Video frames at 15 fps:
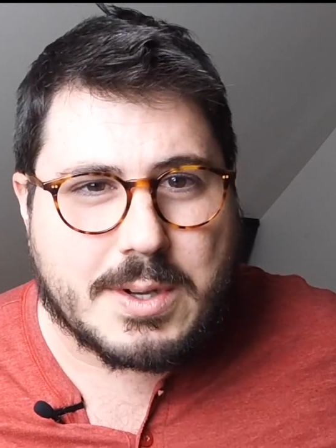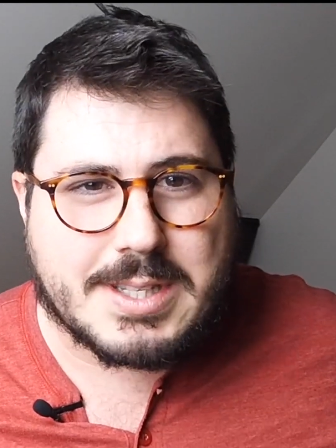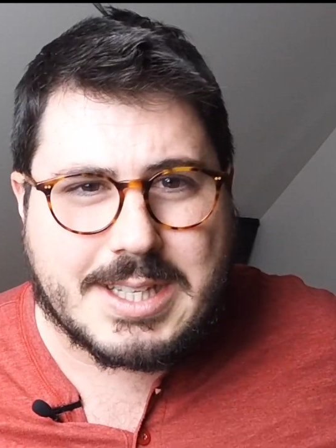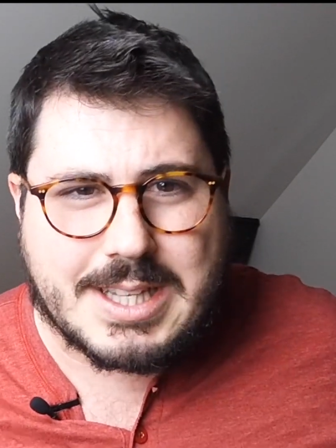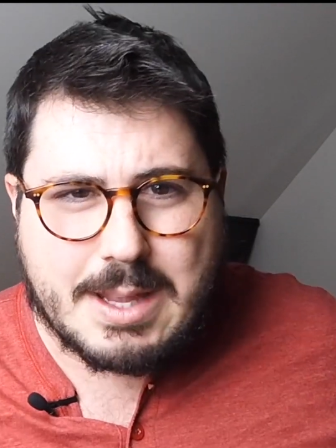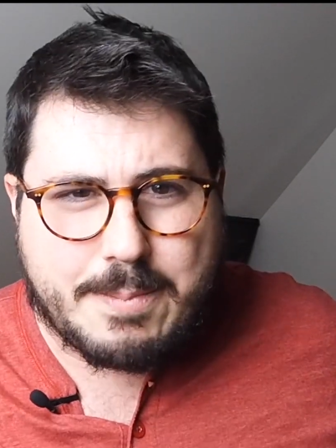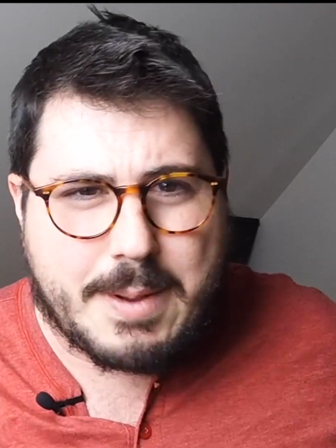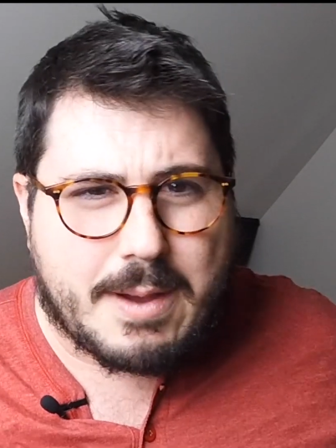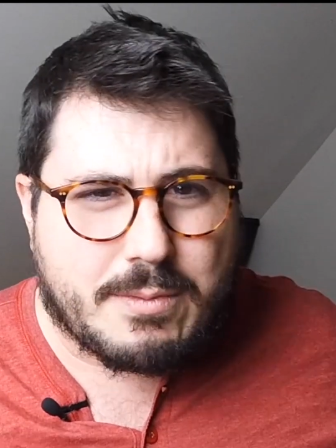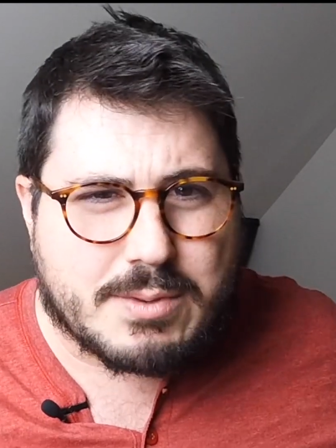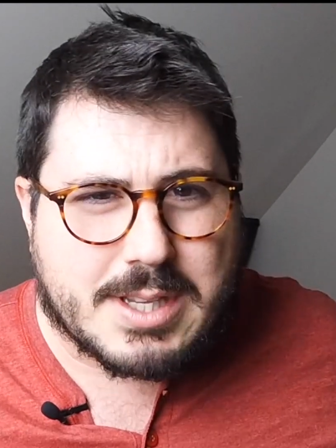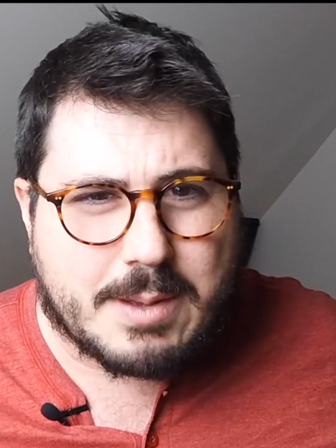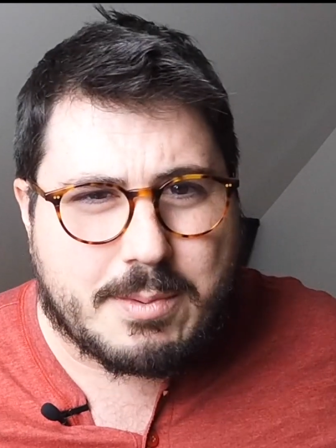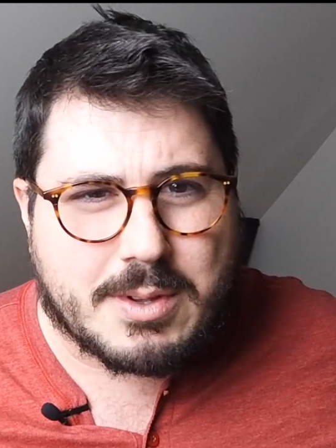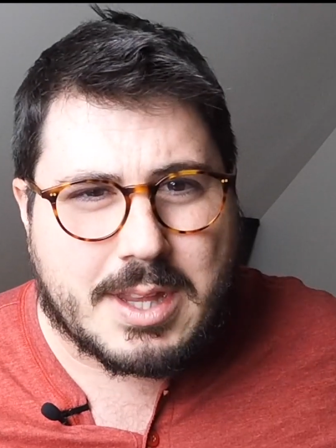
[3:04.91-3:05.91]
n'hésitez pas à
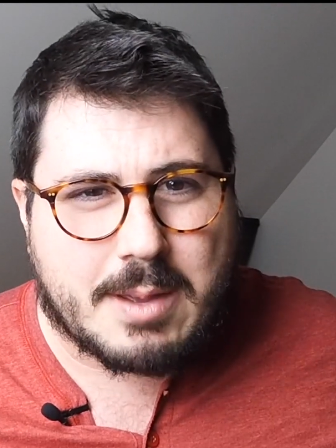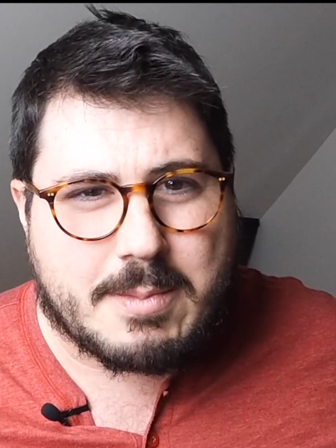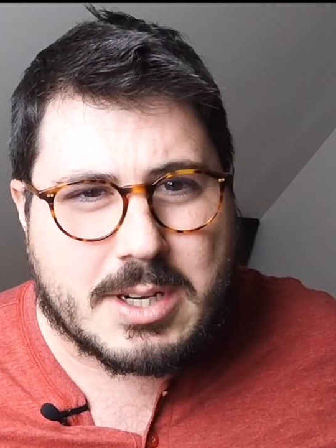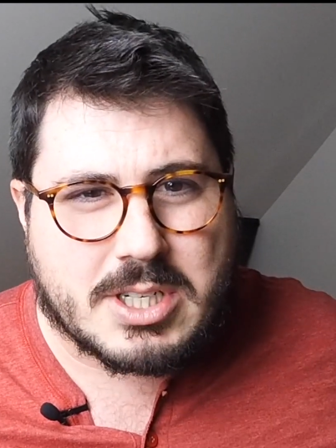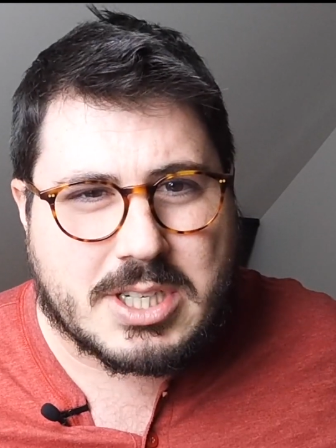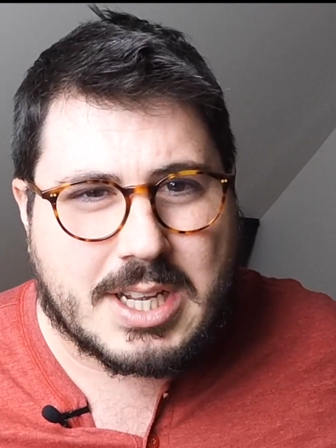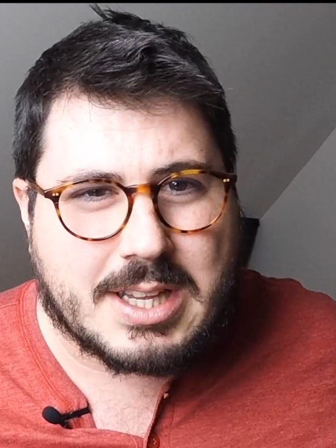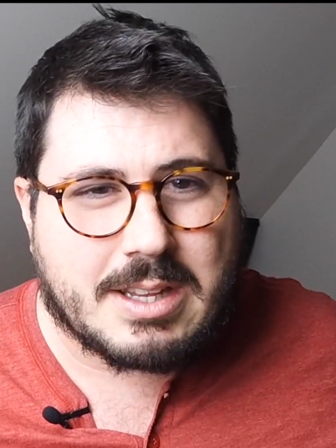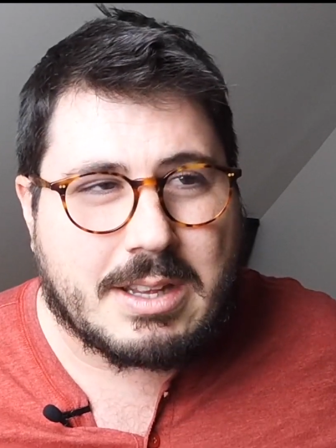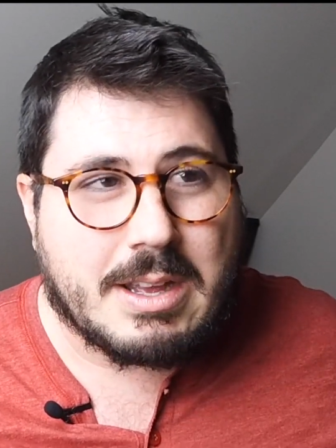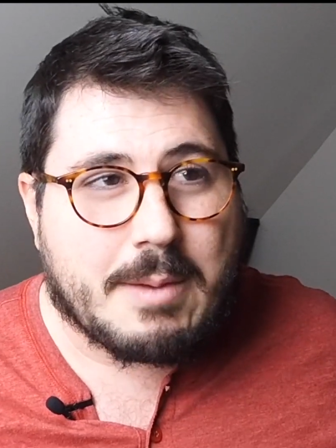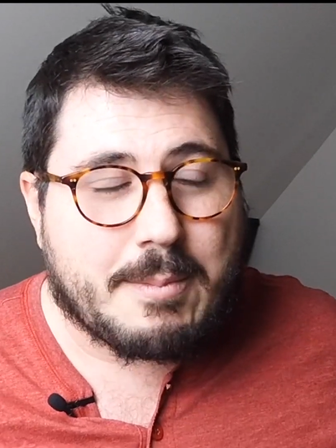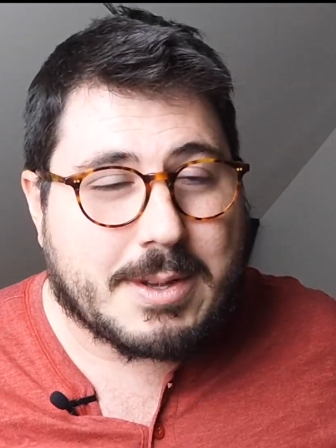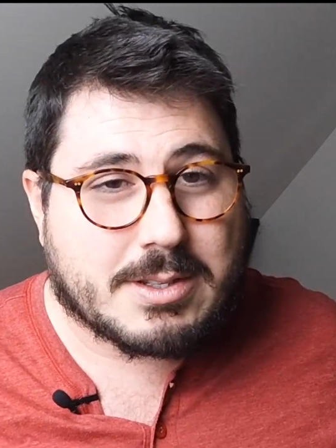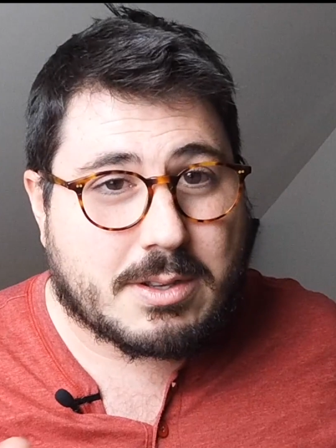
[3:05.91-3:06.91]
vous abonner à ma chaîne
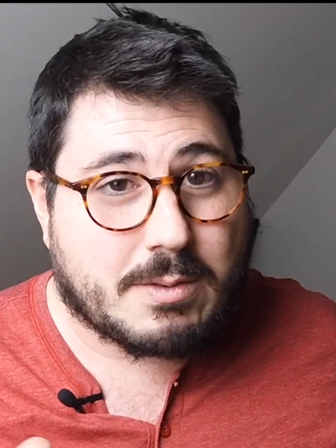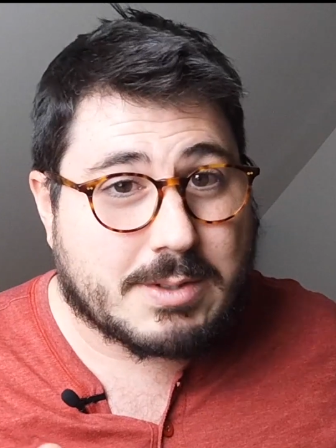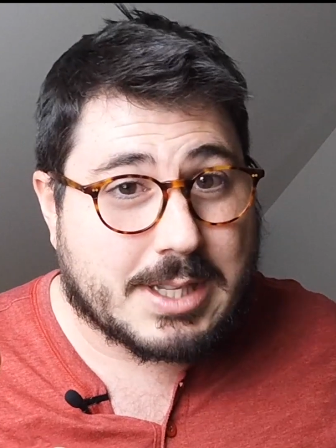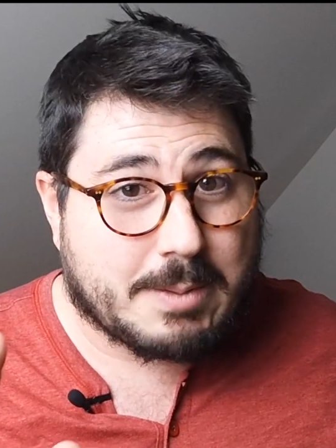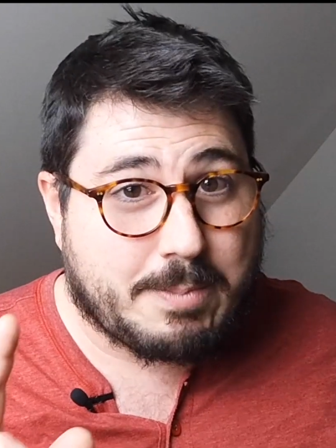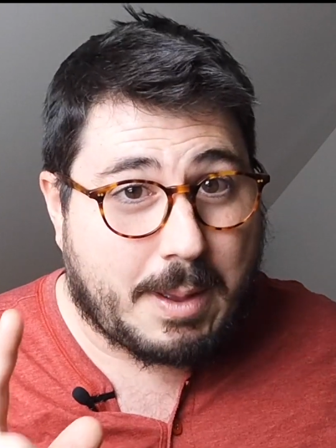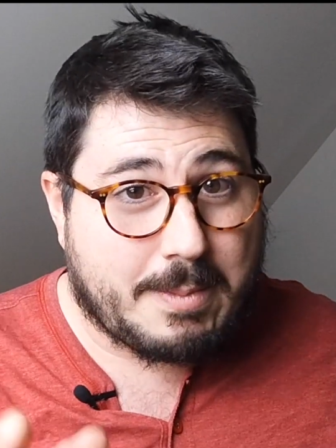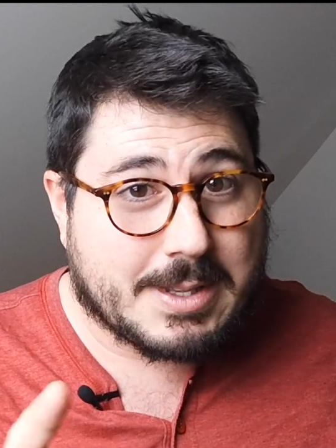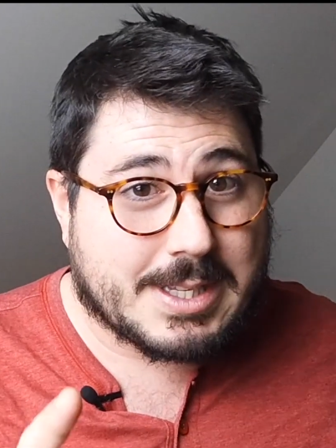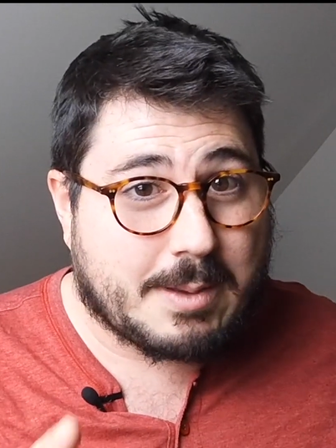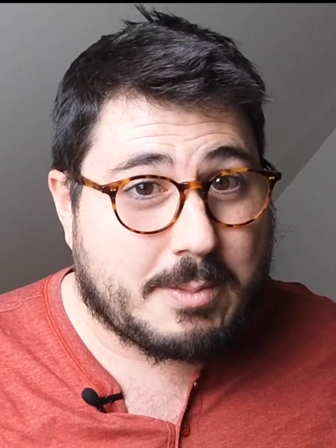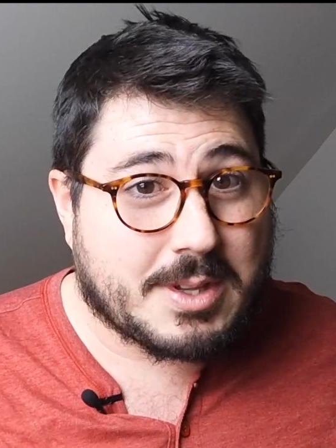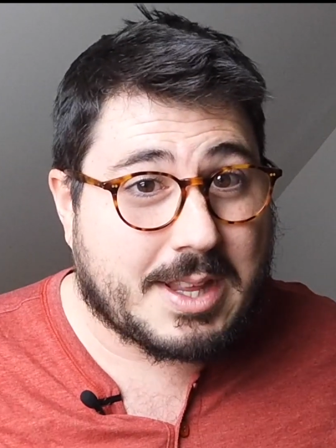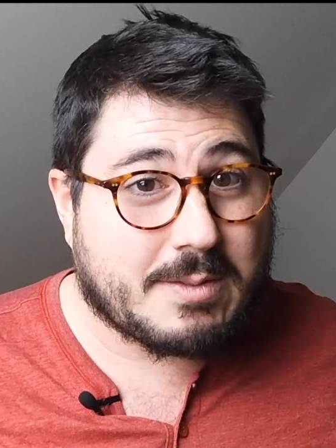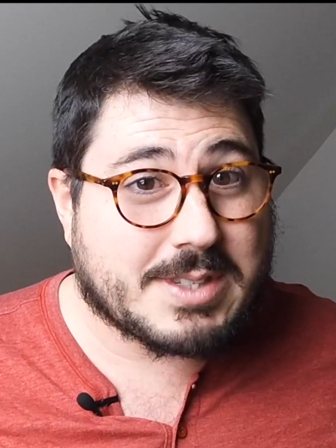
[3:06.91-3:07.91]
parce que vous n'êtes pas mes
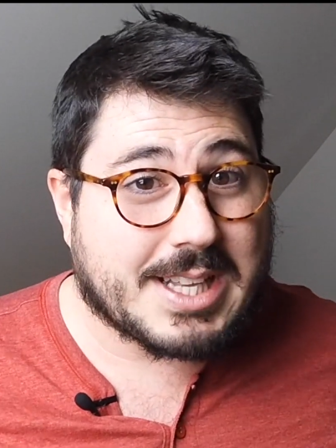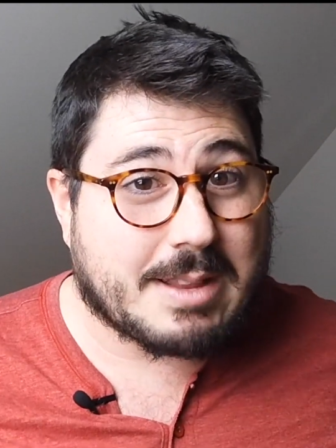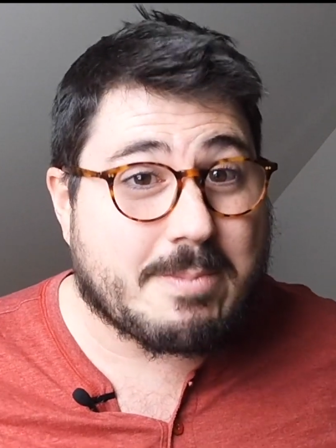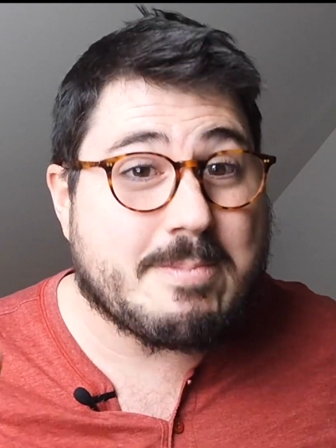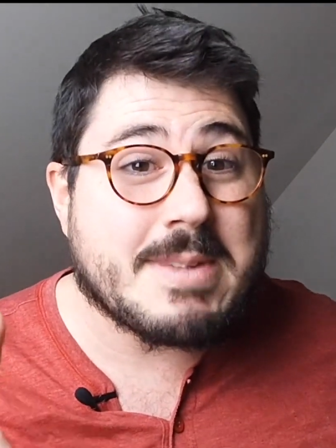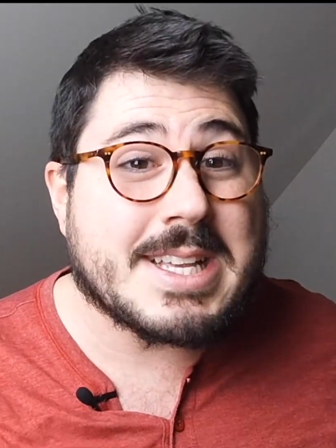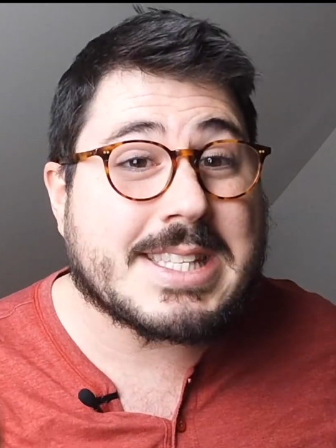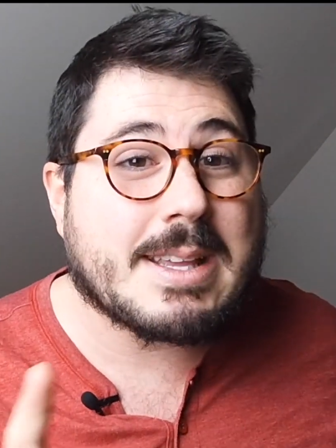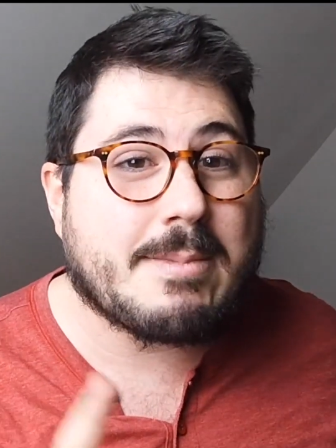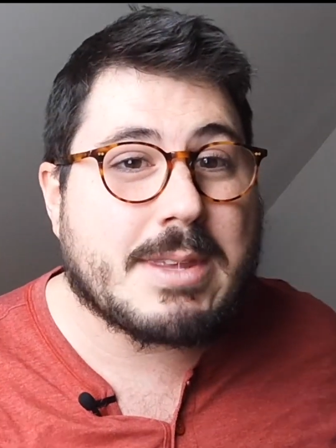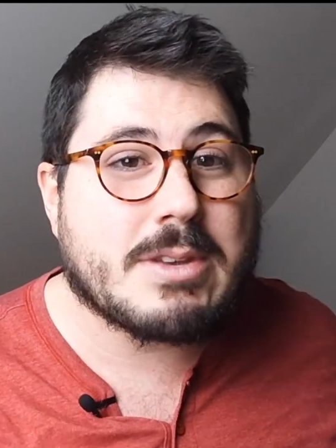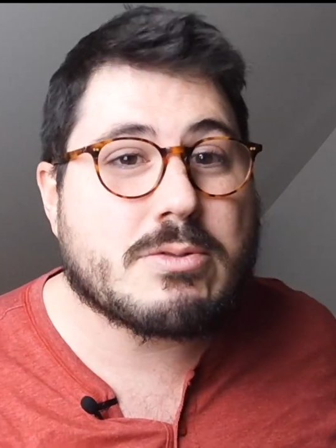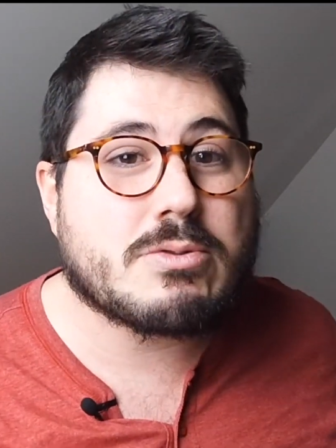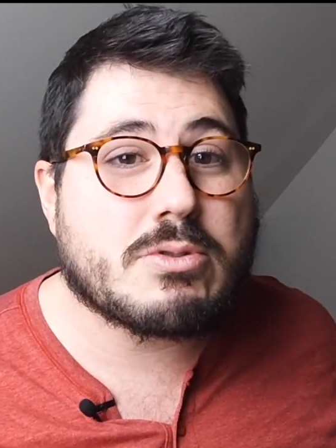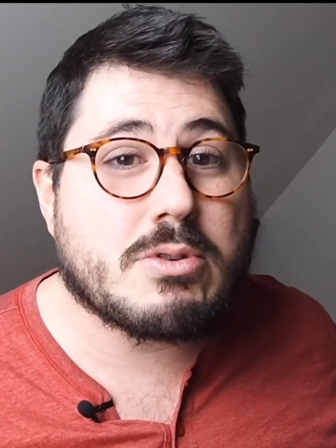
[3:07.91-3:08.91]
abonnés, vous êtes mes
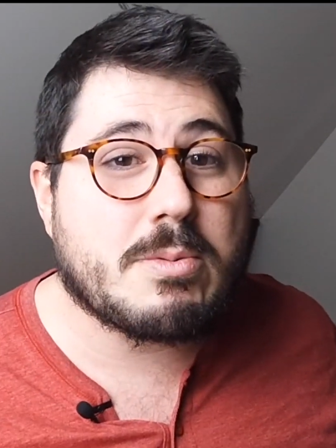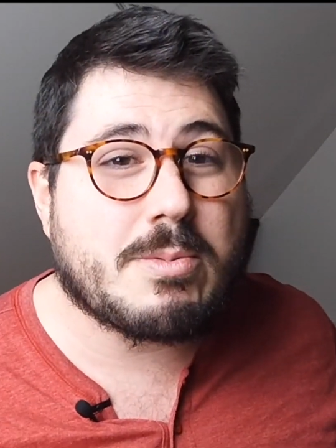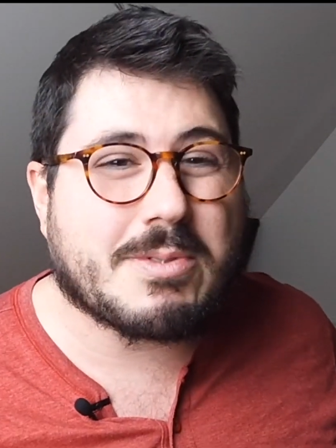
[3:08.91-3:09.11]
amis YouTube.